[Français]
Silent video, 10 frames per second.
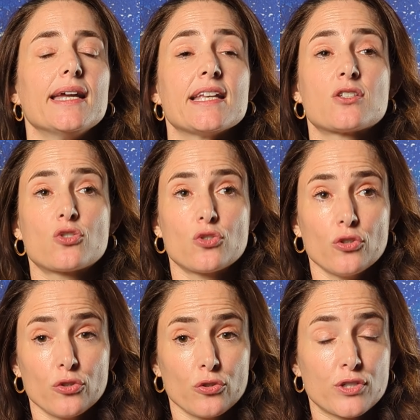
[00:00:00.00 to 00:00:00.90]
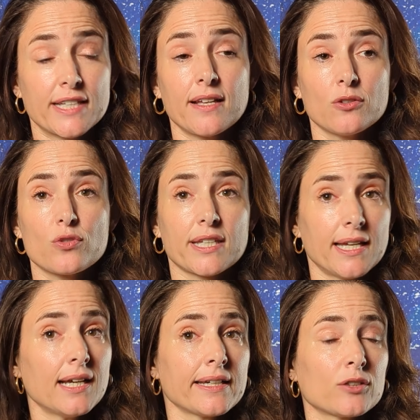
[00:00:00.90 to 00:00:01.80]
Et ce, cet
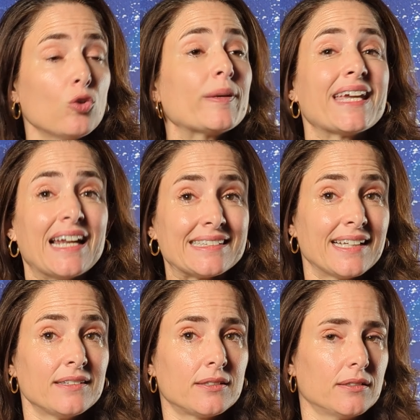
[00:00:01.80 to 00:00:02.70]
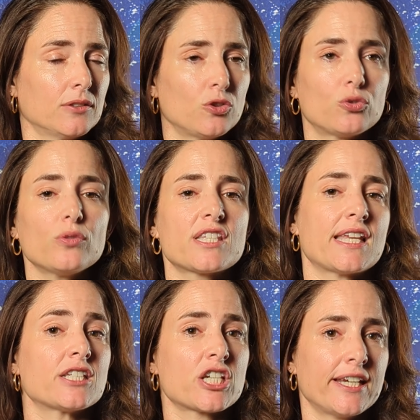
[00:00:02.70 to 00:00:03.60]
industriel, Ariane Group, qui est à la tête de toute
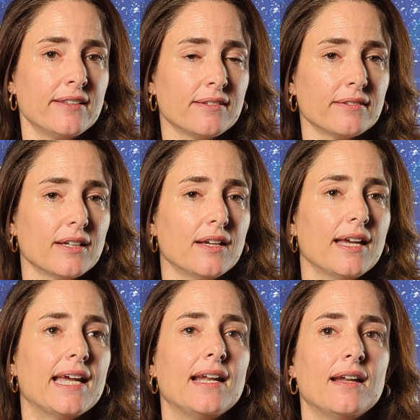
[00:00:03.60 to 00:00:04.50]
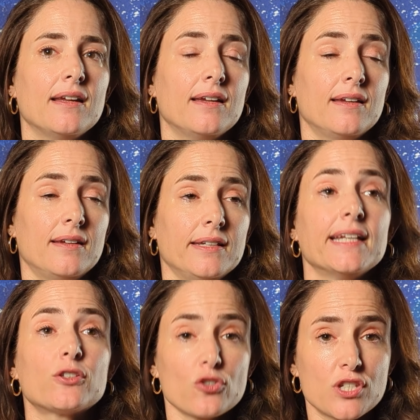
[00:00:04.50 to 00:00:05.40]
cette chaîne, elle, euh,
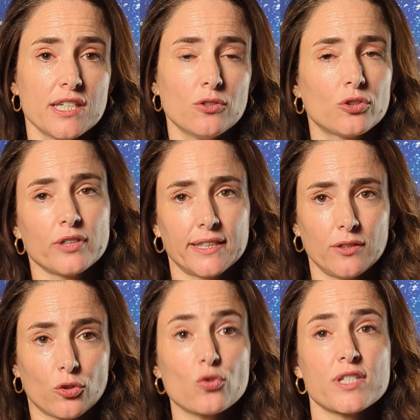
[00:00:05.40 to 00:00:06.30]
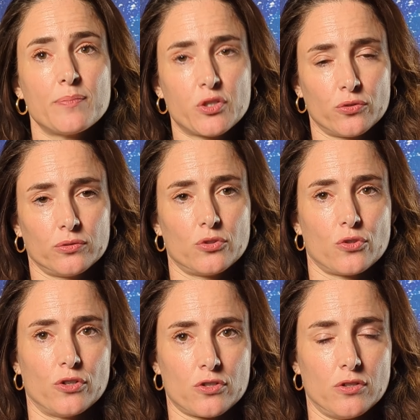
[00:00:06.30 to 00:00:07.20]
il est aussi autorité de conception pour
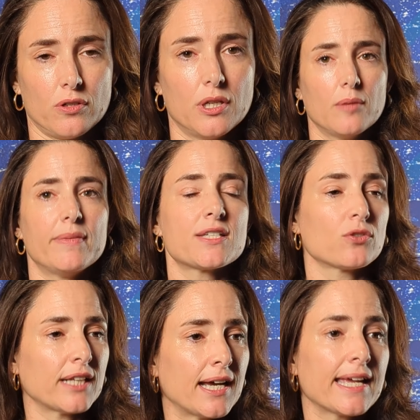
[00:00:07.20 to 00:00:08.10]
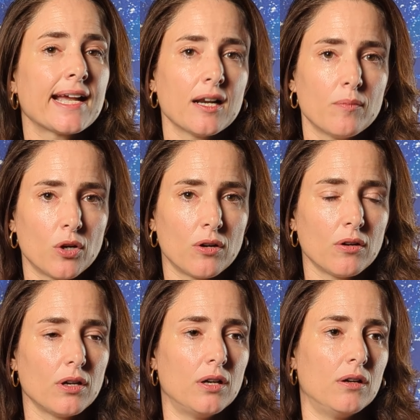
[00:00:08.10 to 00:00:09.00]
ce lanceur. Mais on a
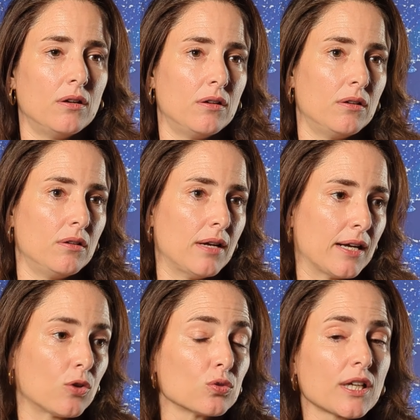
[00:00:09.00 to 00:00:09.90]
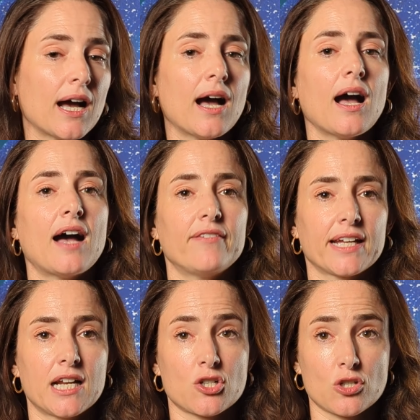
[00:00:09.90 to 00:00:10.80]
également euh, un contrat
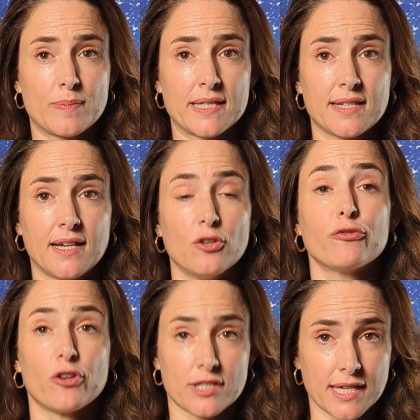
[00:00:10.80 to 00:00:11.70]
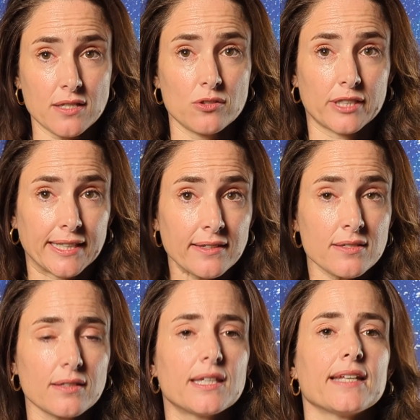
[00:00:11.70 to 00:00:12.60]
avec l'agence spatiale française, le CNES,
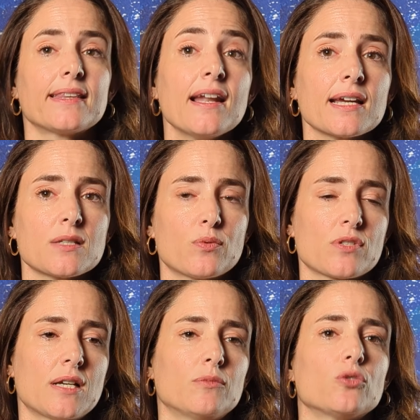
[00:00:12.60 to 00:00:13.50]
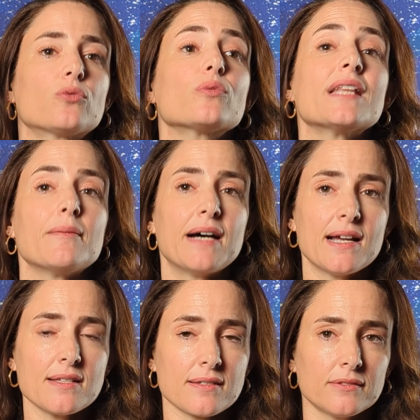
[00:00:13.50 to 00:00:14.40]
qui est elle responsable de toute la
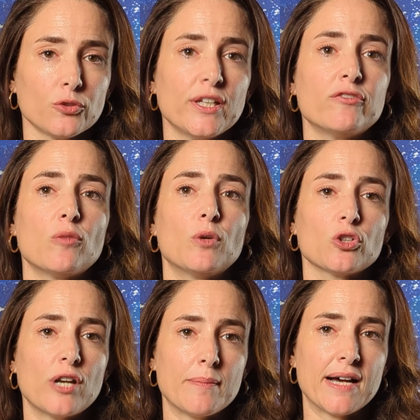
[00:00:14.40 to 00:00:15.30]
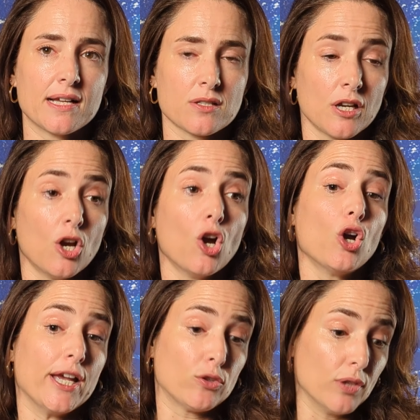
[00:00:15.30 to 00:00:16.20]
base, du développement de la base
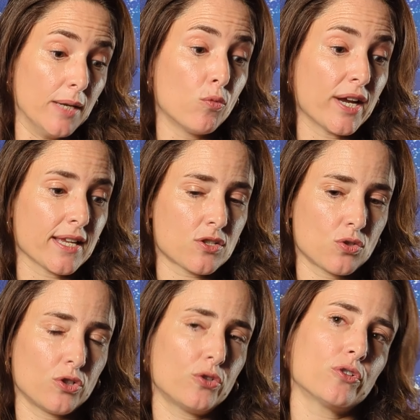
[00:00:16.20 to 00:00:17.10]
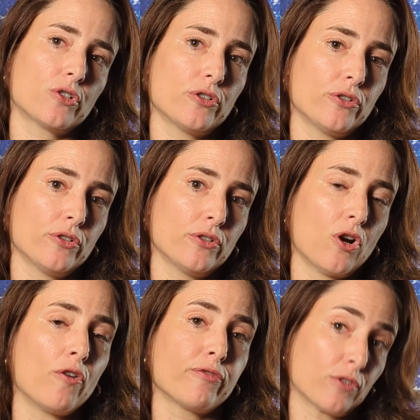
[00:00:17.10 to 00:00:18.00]
et les moyens sols donc
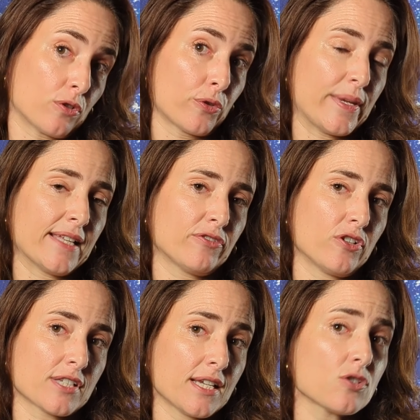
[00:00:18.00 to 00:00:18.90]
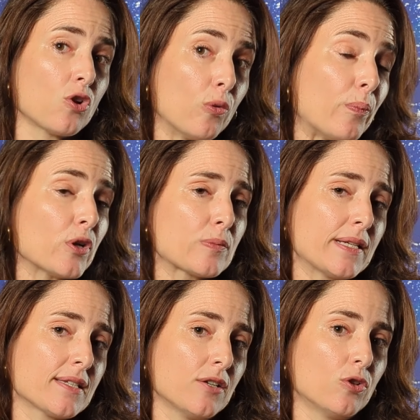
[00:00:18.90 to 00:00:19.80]
France. Guyane française, dans le port
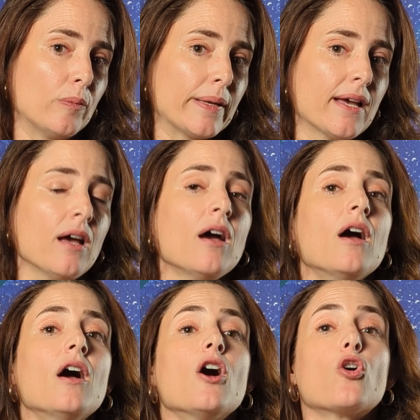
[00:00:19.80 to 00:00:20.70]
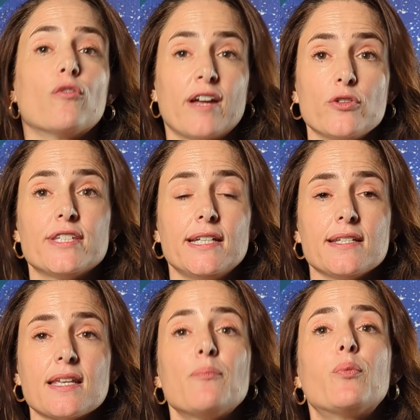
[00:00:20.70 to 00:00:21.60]
spatial européen, qu'on va
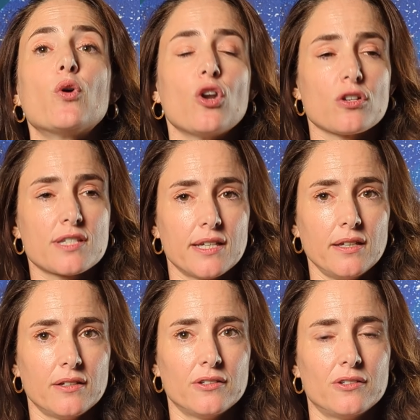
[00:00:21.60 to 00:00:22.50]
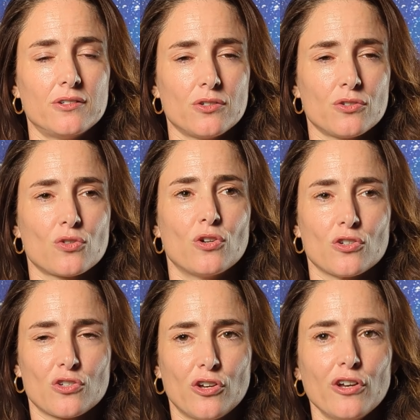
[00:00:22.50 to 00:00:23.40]
utiliser pour lancer euh, ce
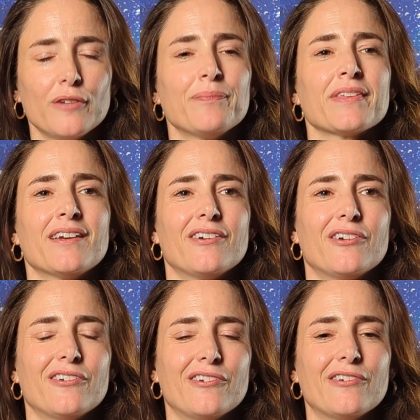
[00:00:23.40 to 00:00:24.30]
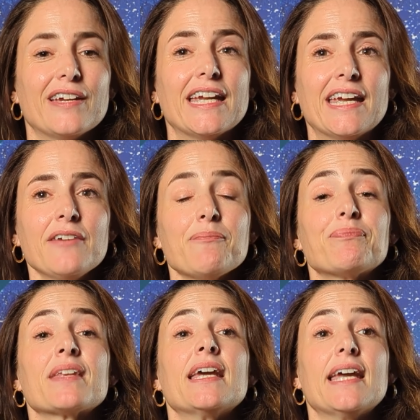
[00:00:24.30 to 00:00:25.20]
lanceur. Euh, et
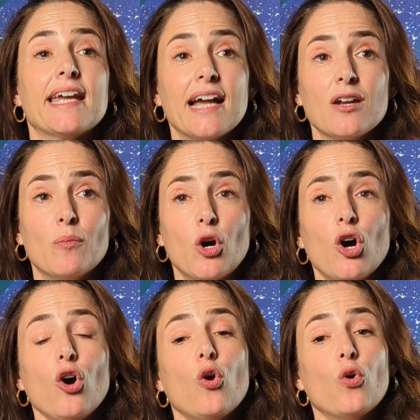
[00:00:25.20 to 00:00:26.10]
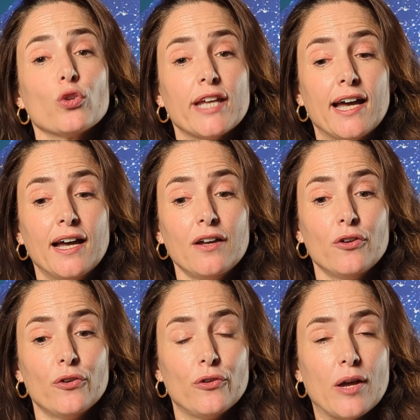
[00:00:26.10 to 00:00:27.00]
également, on a
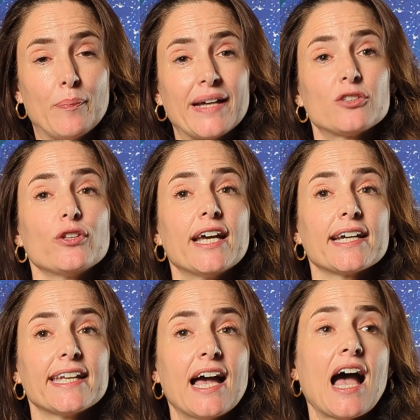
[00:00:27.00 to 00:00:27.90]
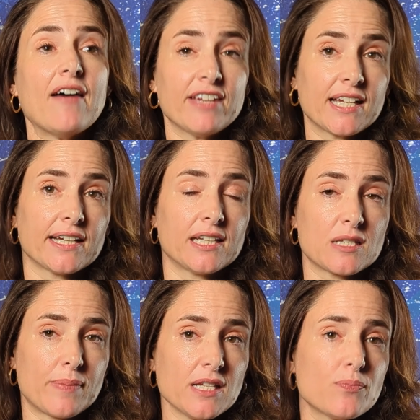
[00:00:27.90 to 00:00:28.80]
euh, un partenariat avec Ariane
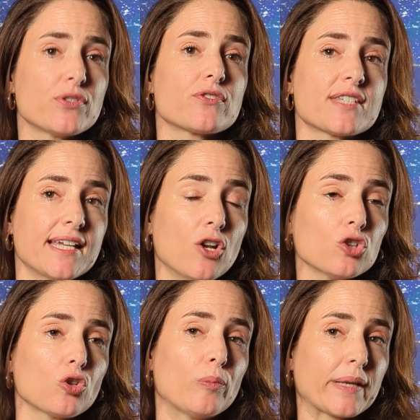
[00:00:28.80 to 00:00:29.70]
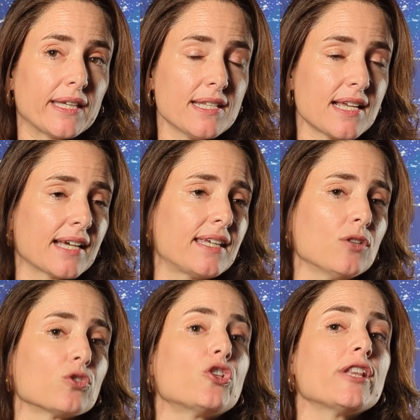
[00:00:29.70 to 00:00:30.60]
puisque c'est l'entreprise à
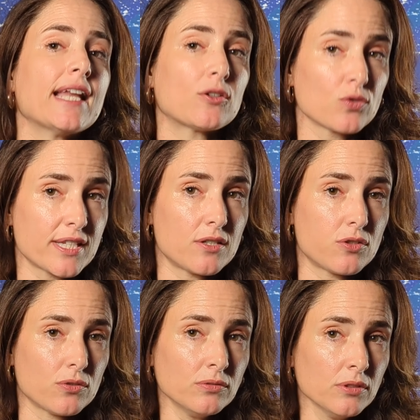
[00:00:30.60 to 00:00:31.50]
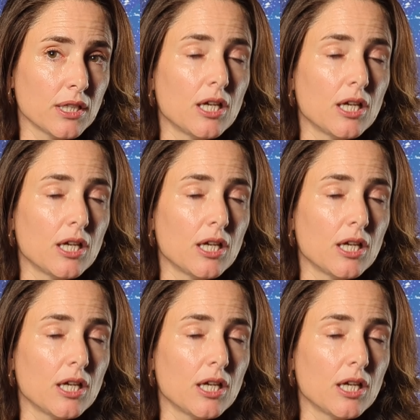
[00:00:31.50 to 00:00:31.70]
qui on donne la concession